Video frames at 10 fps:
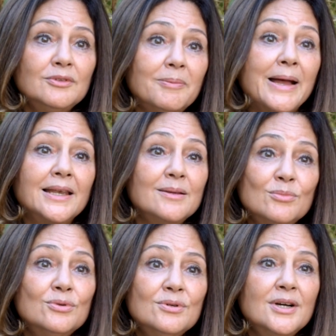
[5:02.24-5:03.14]
par les
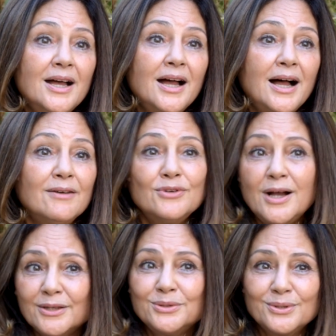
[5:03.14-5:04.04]
mots
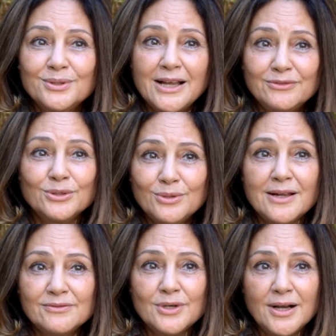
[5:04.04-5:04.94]
avant de
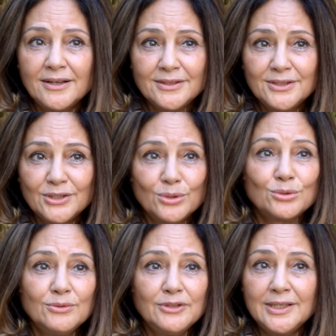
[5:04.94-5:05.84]
l'avoir euh,
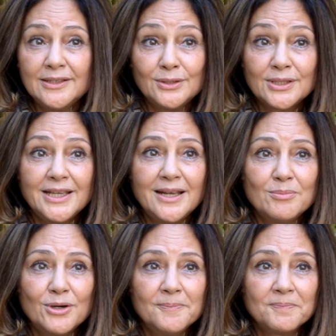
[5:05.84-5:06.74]
retrouvé euh, réellement.